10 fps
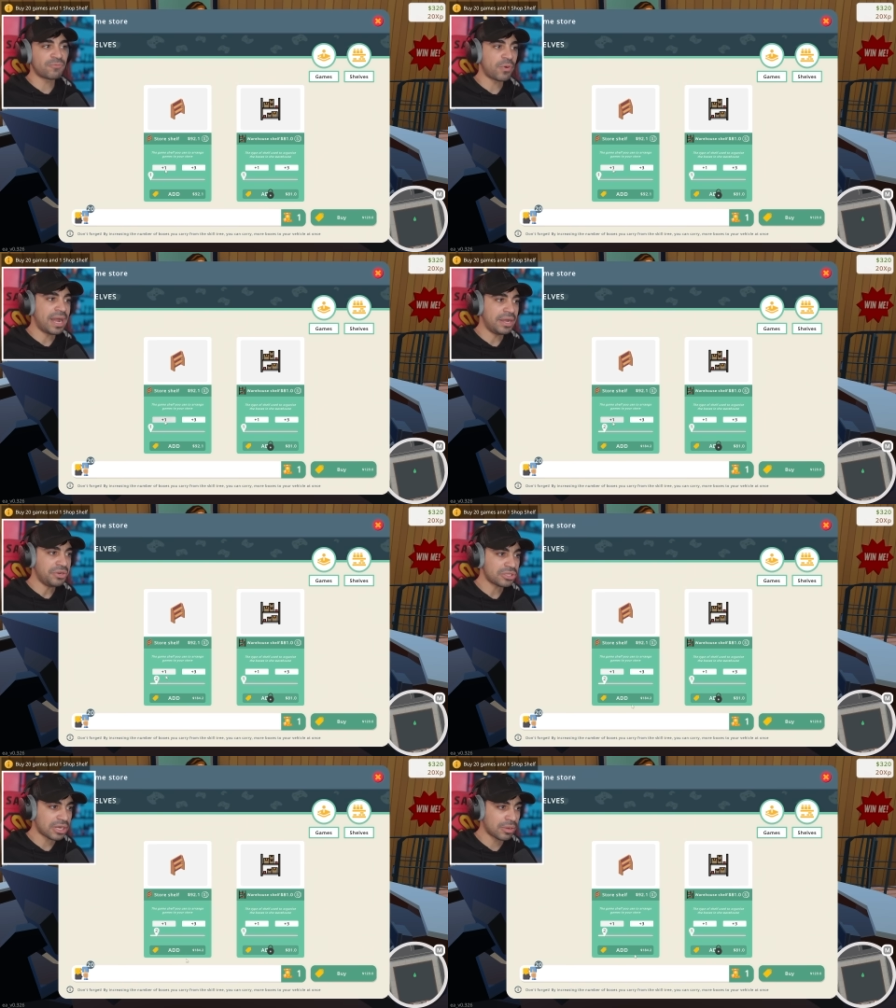واحد
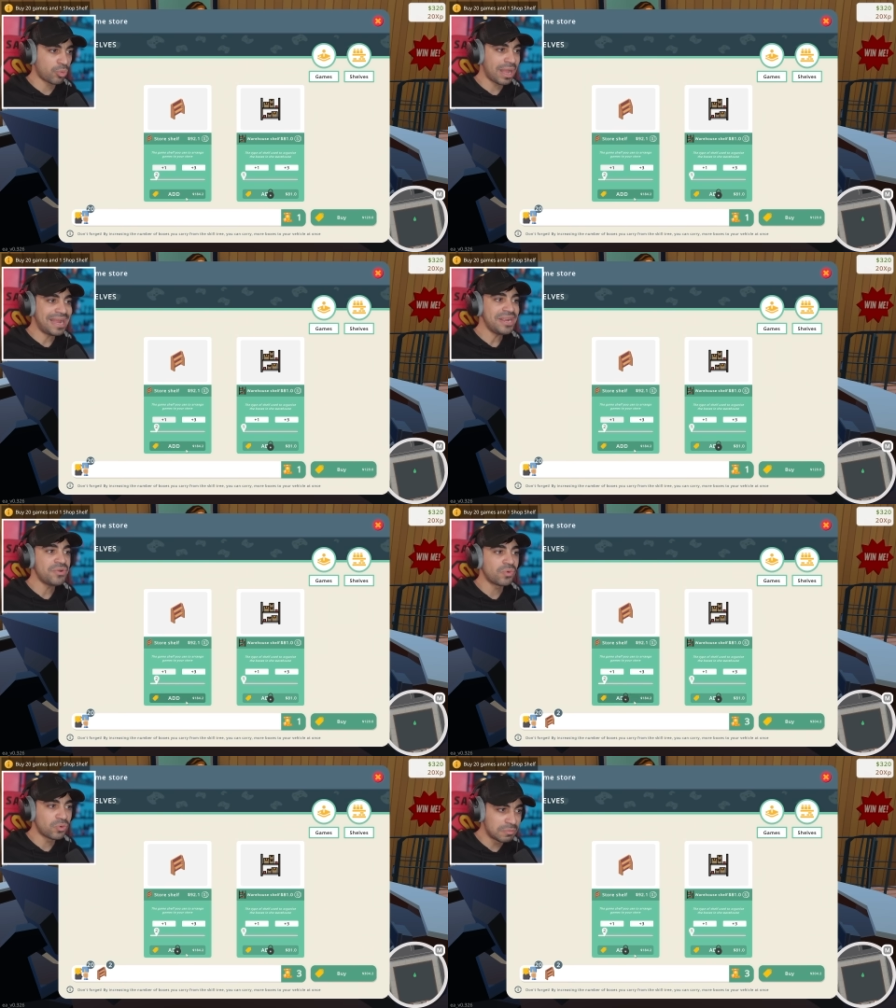نحط رقم واحد
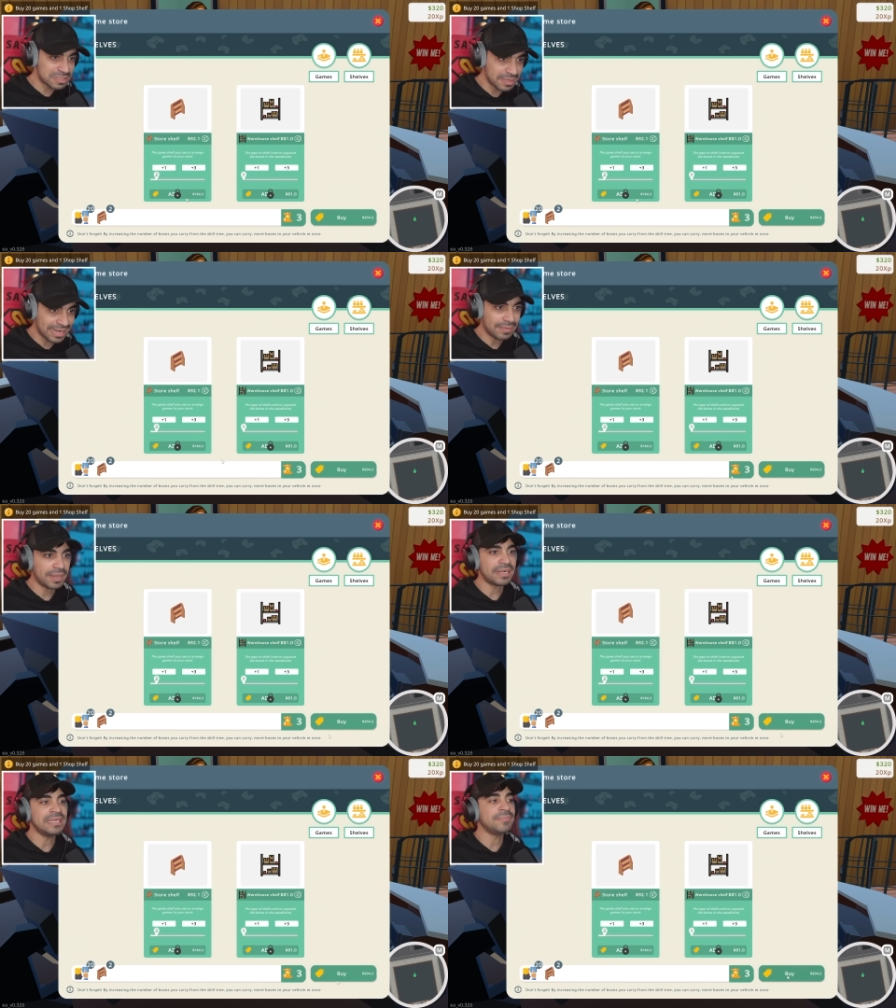ونقول بسم الله الرحمن
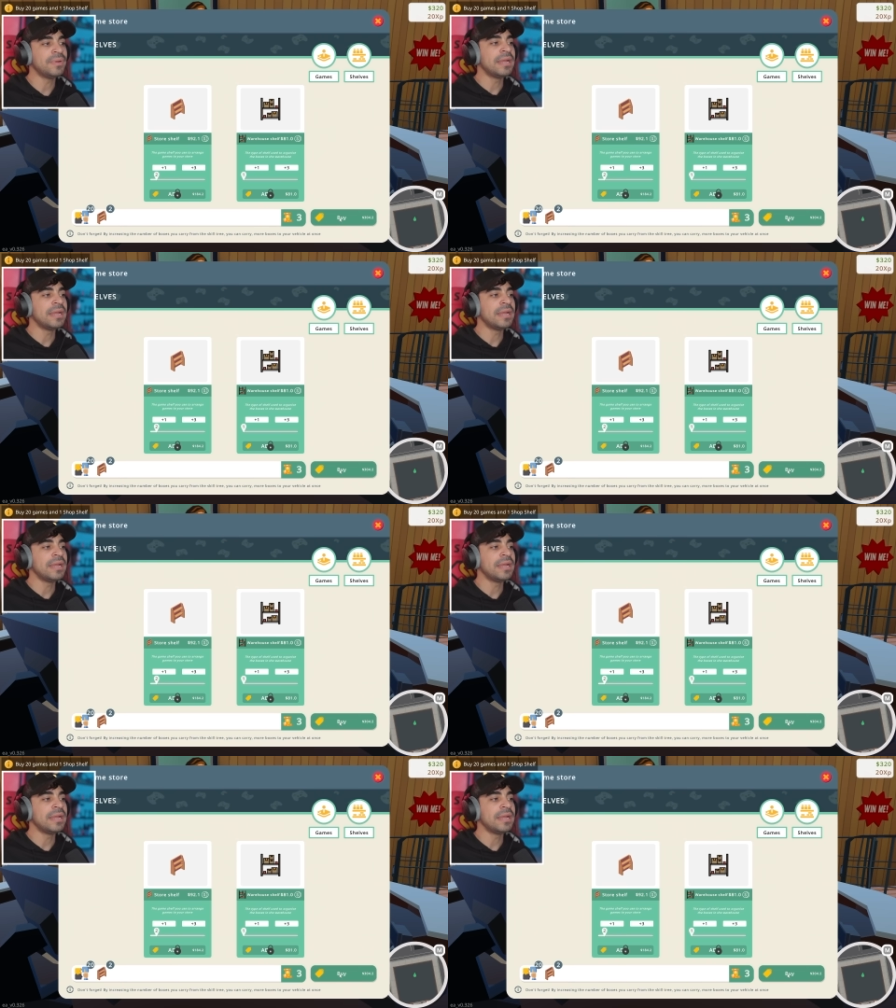الرحيم